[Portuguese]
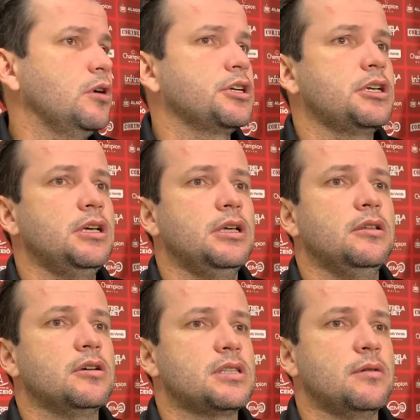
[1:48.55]
Eu acho que
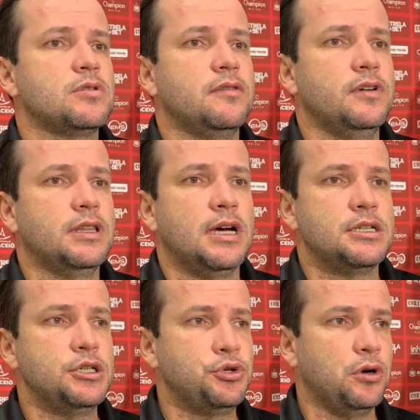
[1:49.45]
nós temos a
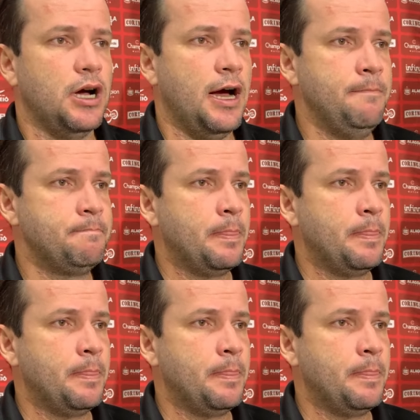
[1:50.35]
vantagem de jogar